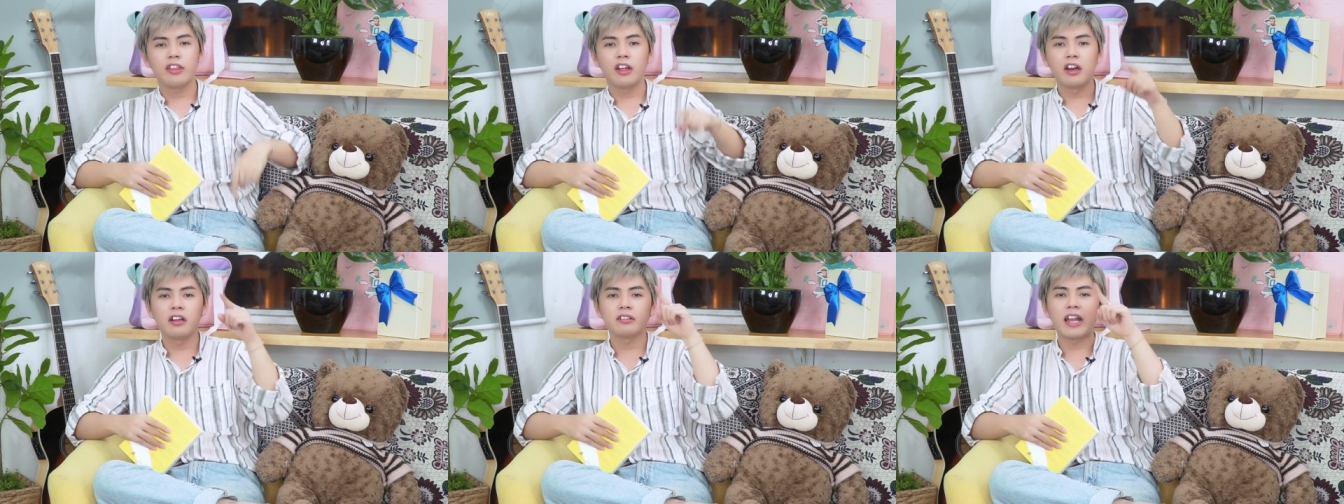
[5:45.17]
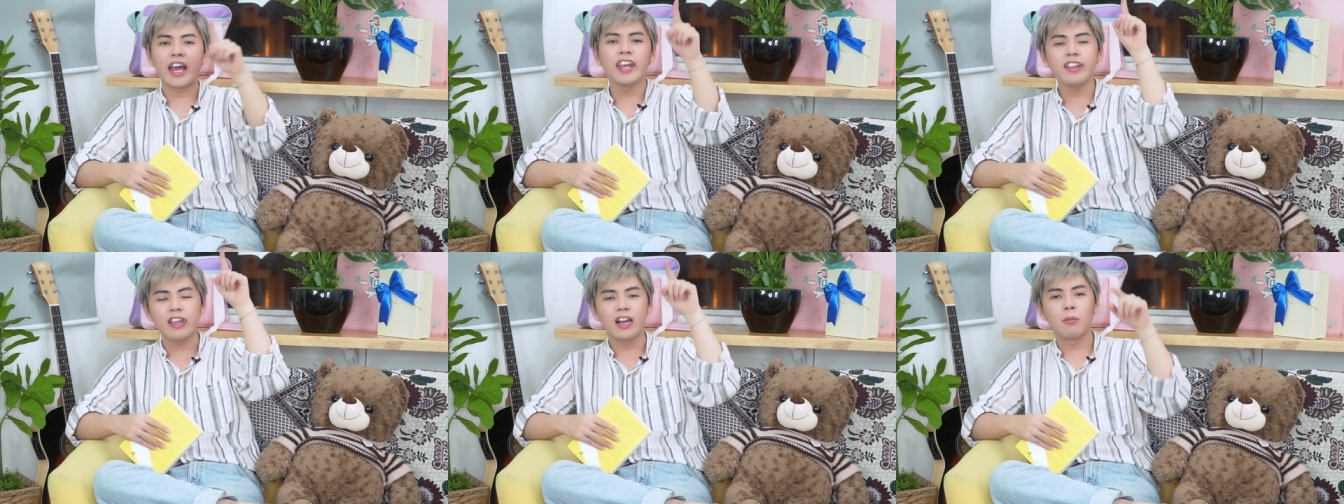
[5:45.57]
Cho nên
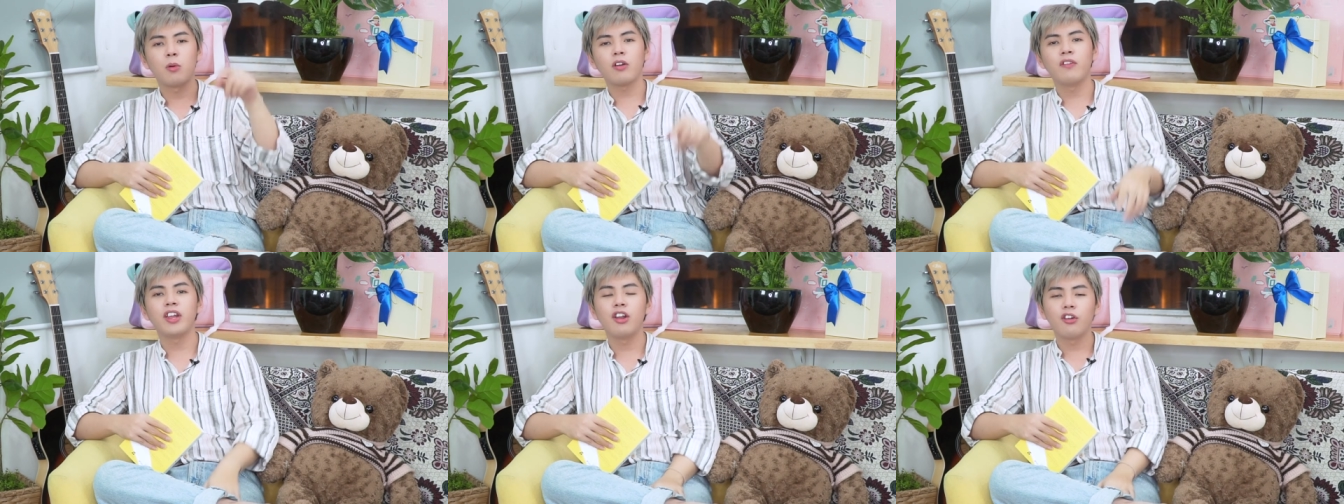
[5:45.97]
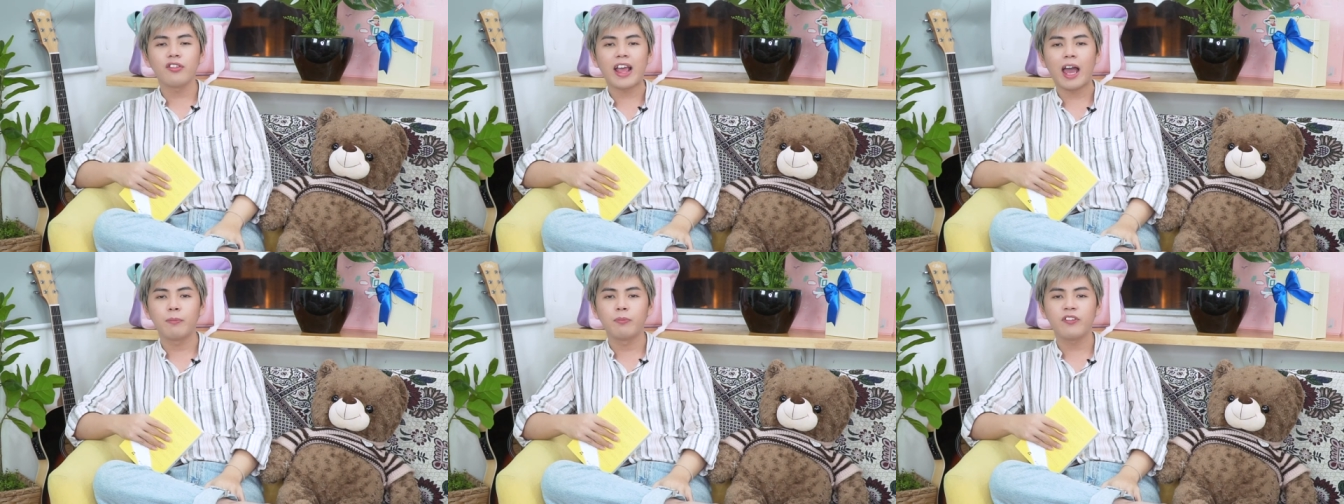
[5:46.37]
đây chỉ là một cái video
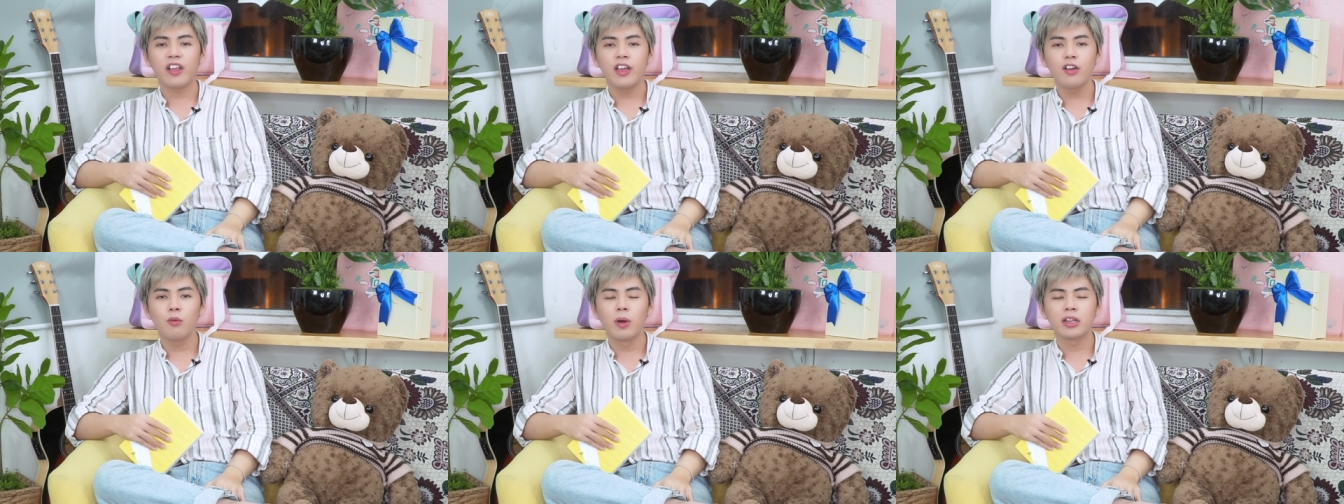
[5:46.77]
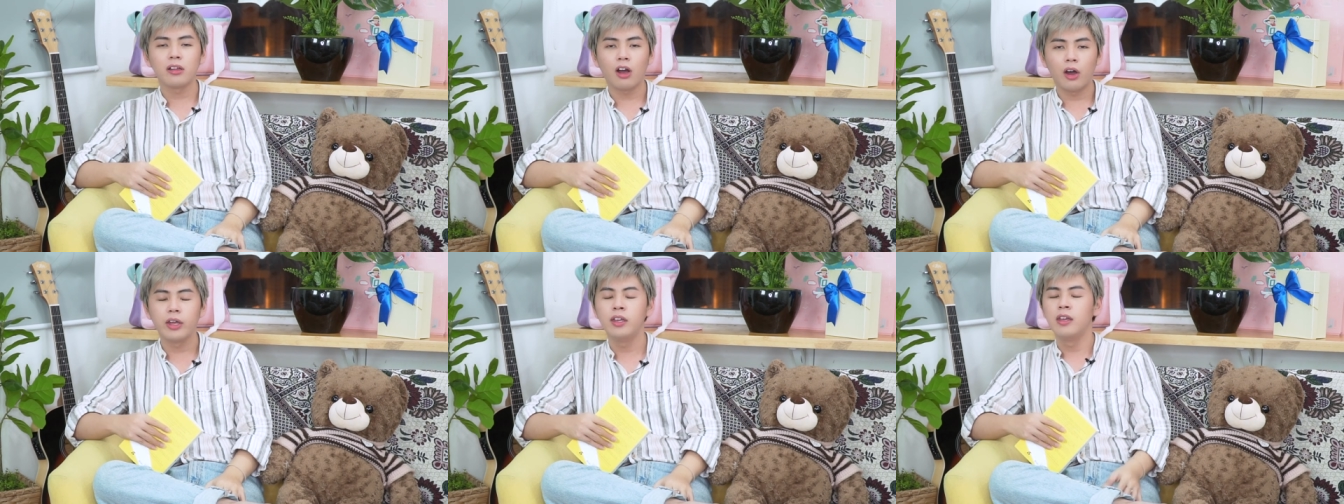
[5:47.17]
xàm xí của mình
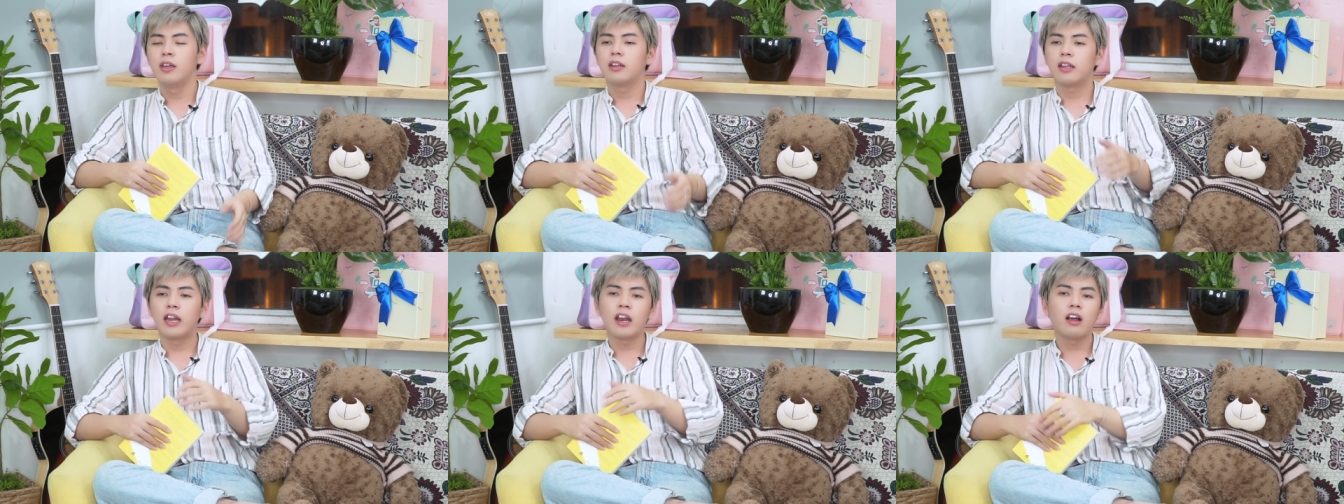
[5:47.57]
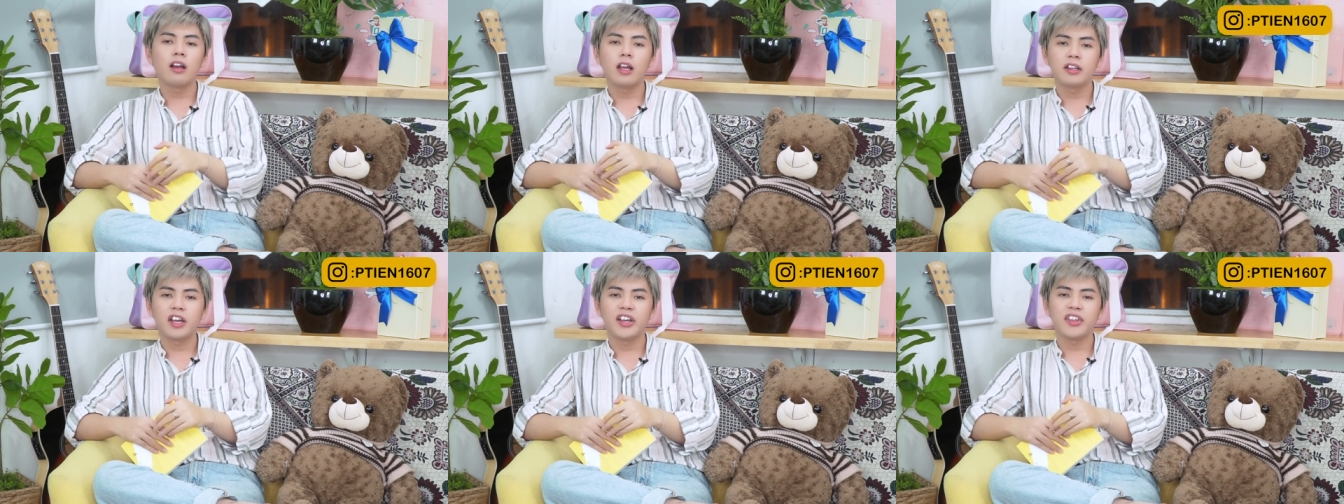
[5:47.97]
thôi, để nói
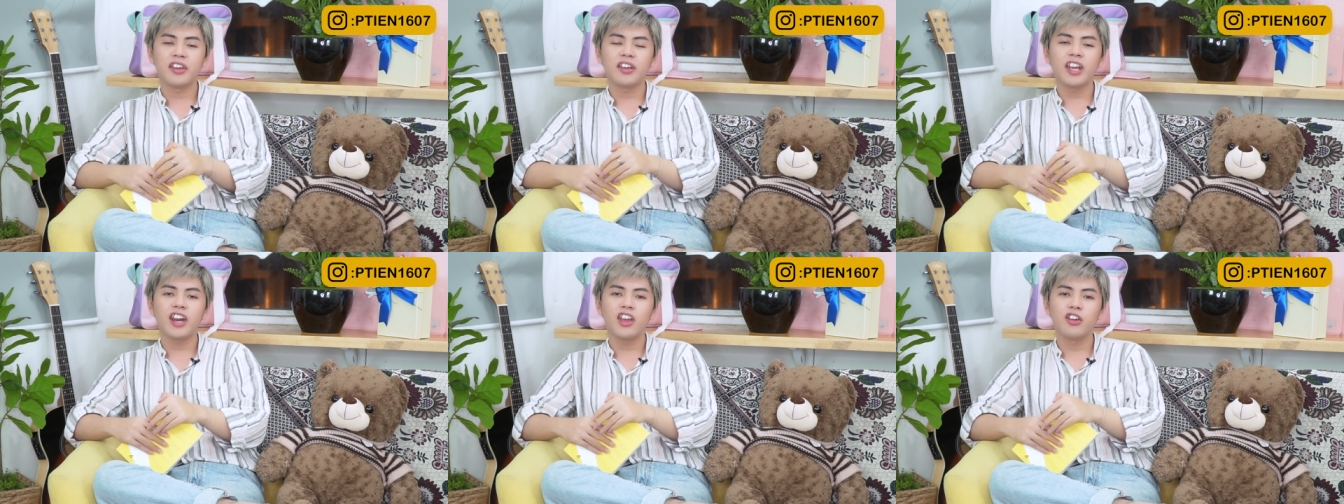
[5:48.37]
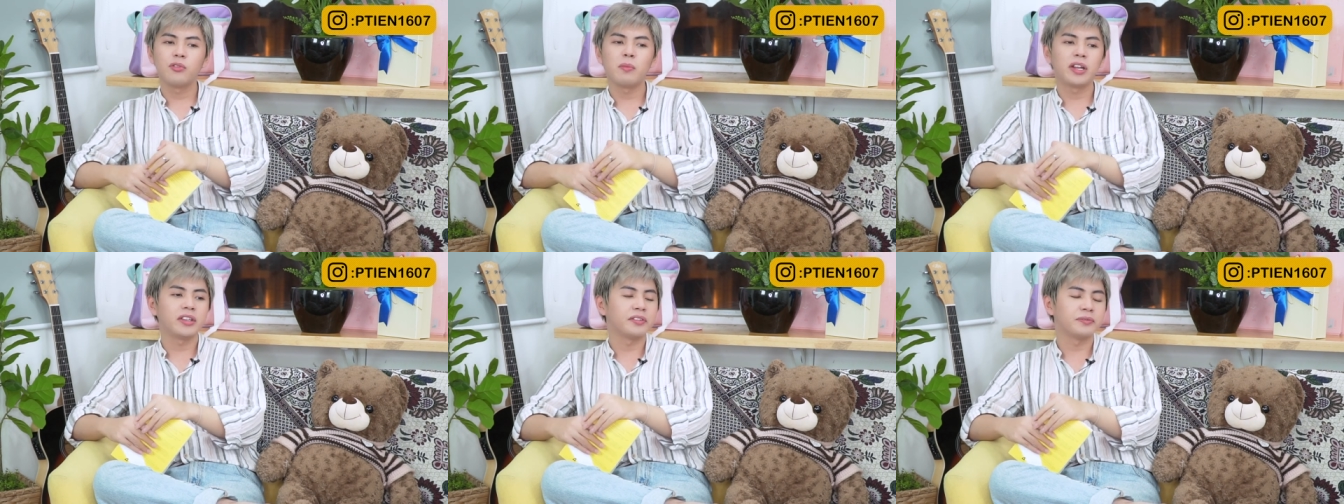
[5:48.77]
lên là những cái điều
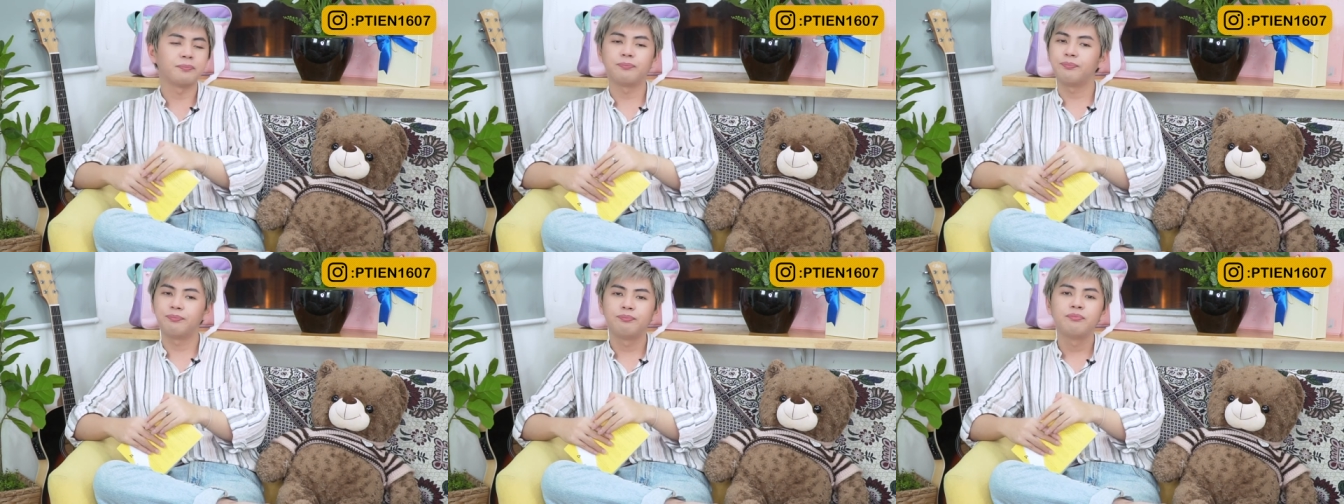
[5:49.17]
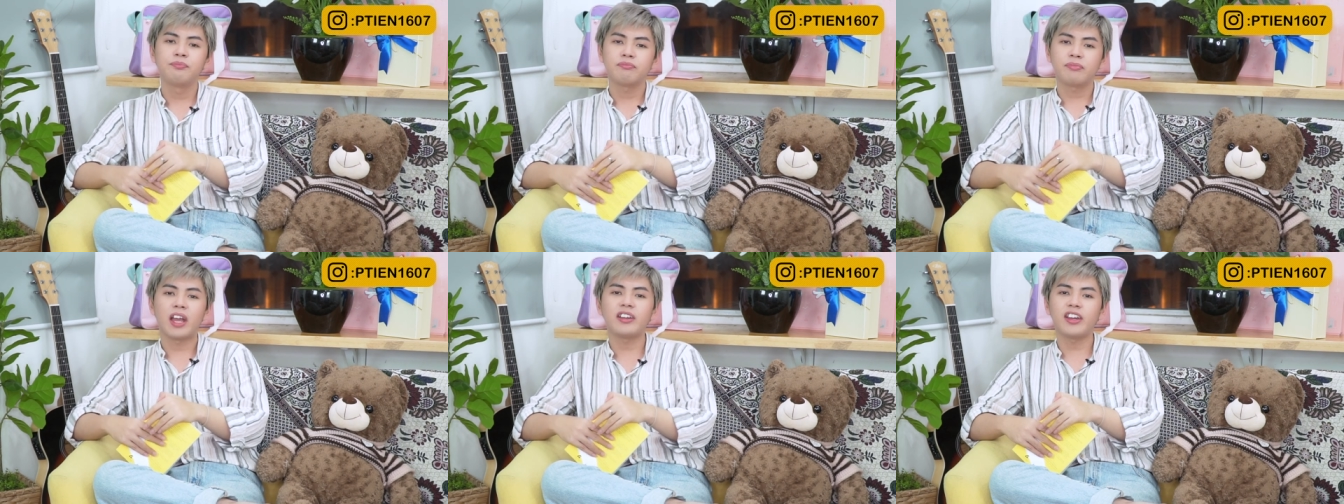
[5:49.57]
mình
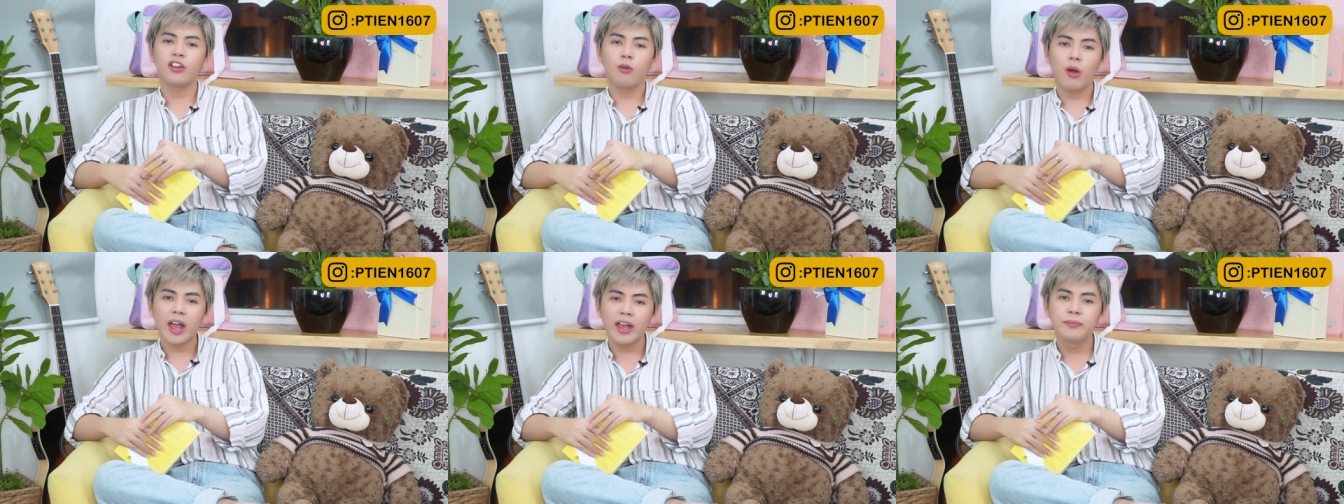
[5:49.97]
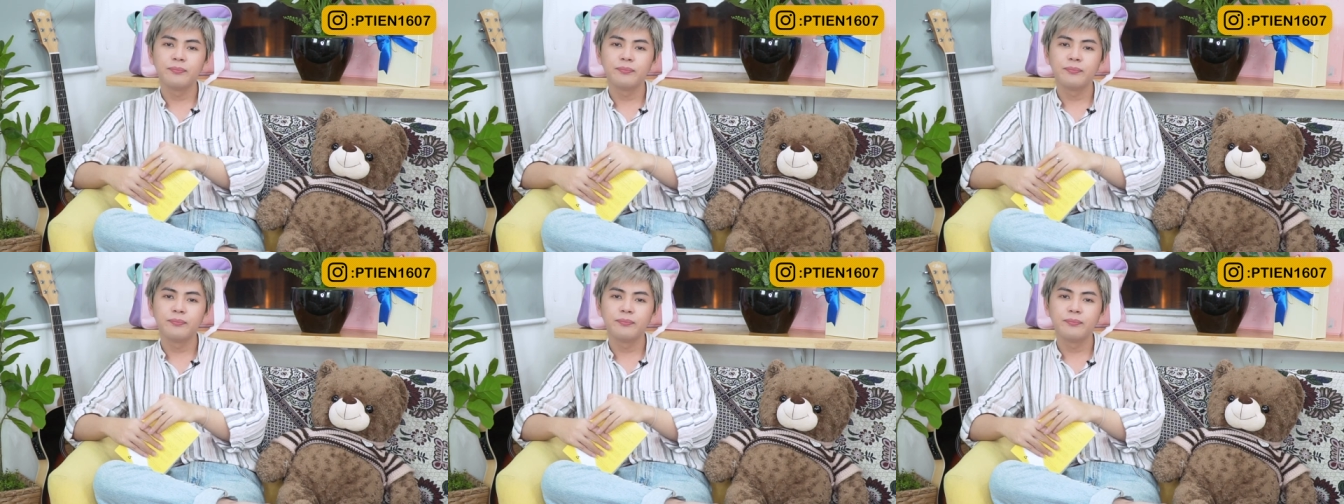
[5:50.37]
đã trải qua.